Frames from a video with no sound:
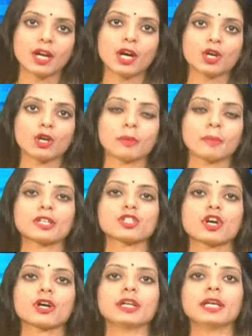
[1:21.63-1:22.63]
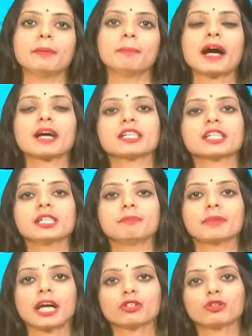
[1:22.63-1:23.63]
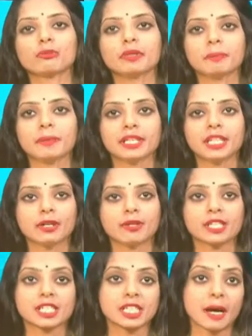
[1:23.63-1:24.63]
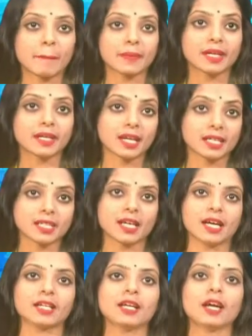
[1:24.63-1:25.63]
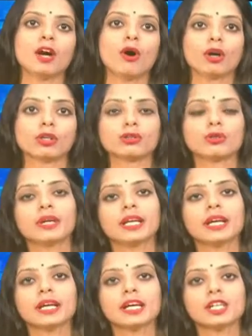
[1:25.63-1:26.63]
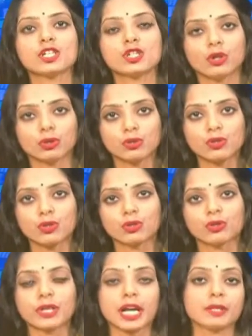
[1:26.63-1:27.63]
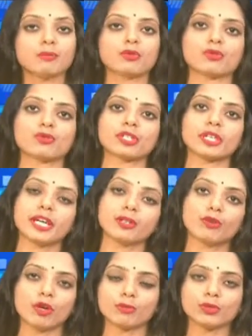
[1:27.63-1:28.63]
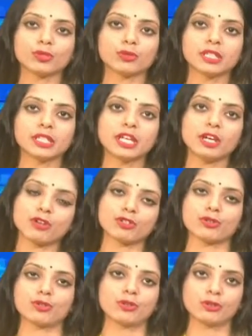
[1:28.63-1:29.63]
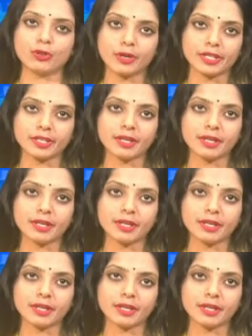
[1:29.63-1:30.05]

রবিবার সকালে পাকড়ি প্রাথমিক বিদ্যালয়ের সামনের রাস্তার অত্র এলাকার শত শত নারী পুরুষ এই কর্মসূচিতে অংশগ্রহণ করেন